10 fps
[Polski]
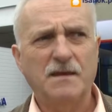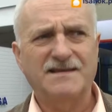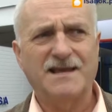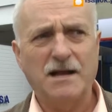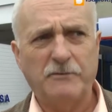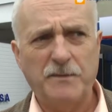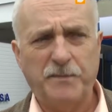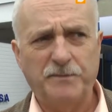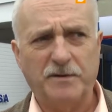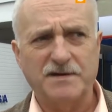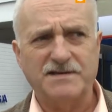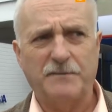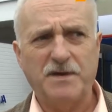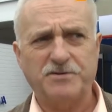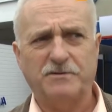zaległe pobory za
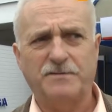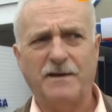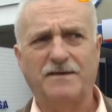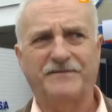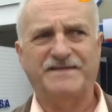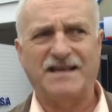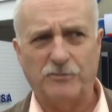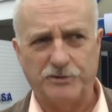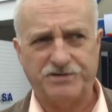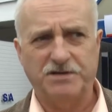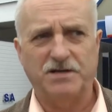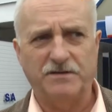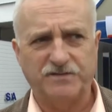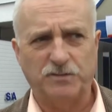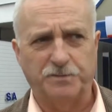miesiąc maj w całości, czyli
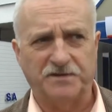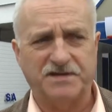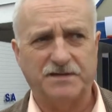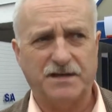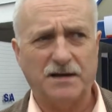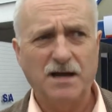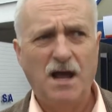w 100%,